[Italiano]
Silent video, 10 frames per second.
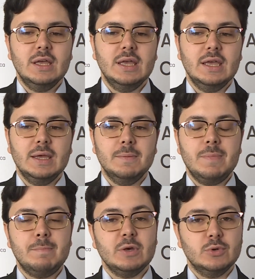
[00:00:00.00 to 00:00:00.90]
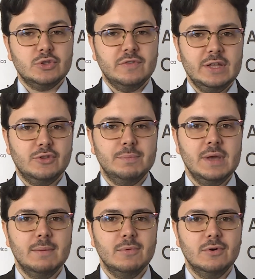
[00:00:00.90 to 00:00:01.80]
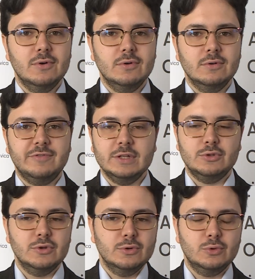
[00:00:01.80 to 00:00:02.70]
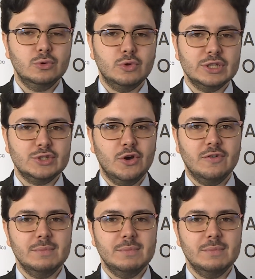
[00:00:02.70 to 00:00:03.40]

E per questo evento abbiamo fatto tutto ex novo,